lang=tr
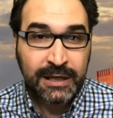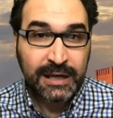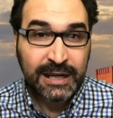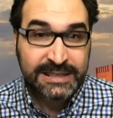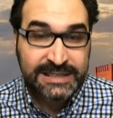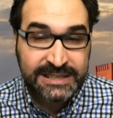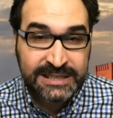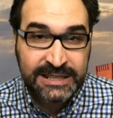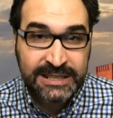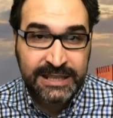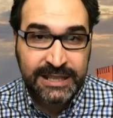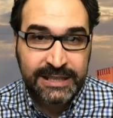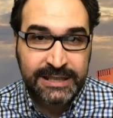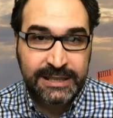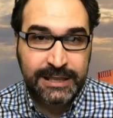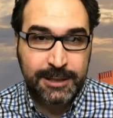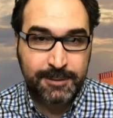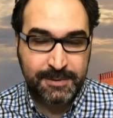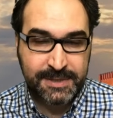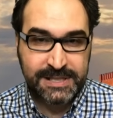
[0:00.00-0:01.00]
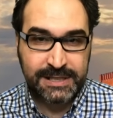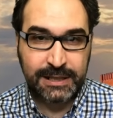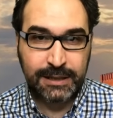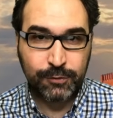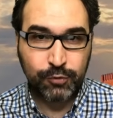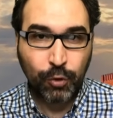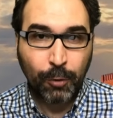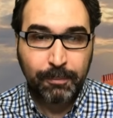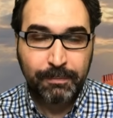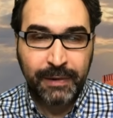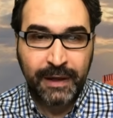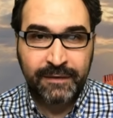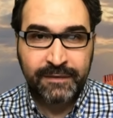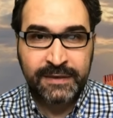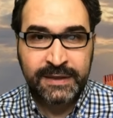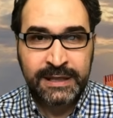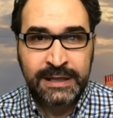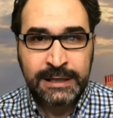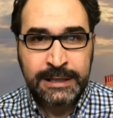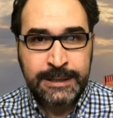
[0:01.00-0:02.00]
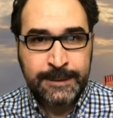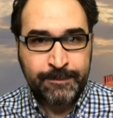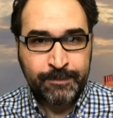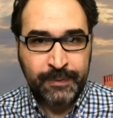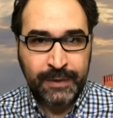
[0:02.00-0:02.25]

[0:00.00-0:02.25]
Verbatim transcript: Haziran ayındaki mesela toplantıya